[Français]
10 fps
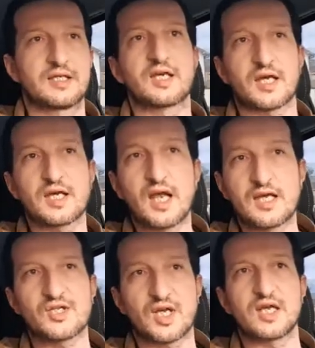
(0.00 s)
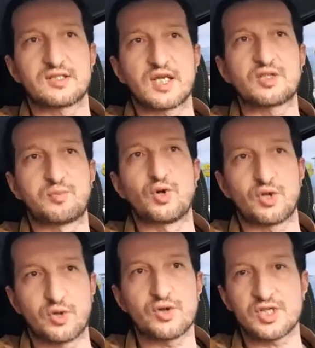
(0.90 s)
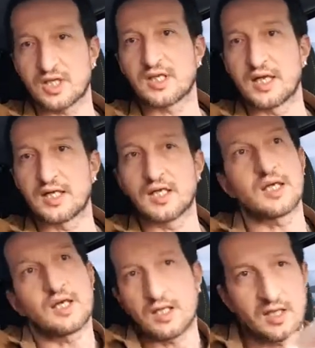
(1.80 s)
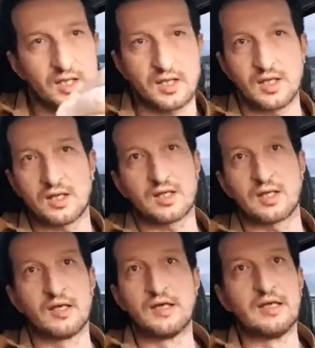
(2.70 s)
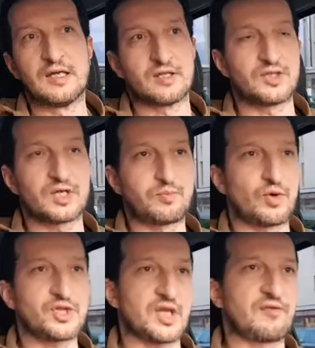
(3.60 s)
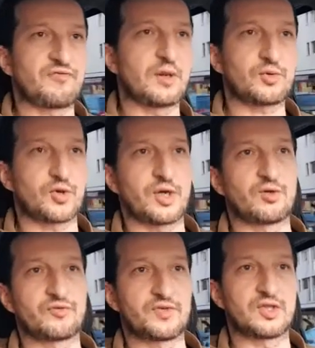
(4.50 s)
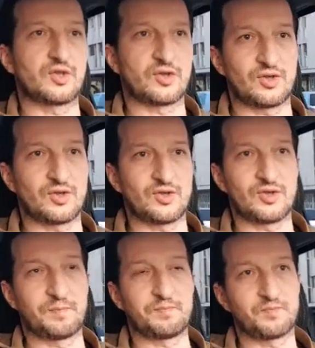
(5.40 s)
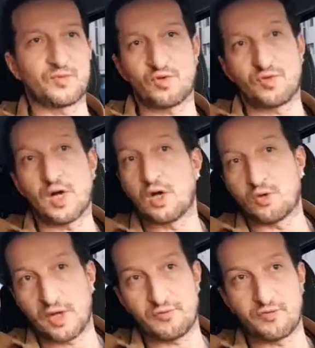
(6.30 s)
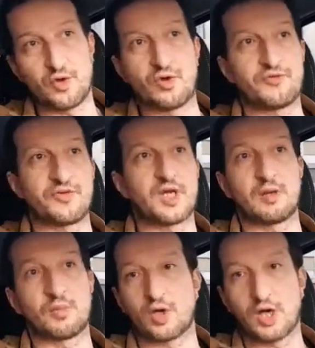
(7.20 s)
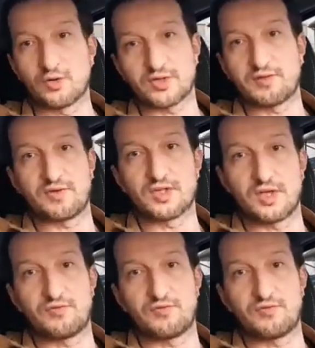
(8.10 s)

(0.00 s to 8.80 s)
qui réaliserait Deadpool 2 cette année. Et Deadpool, c'est un film qu'on a envie de, de, voir. On a vu le film, on l'a en DVD,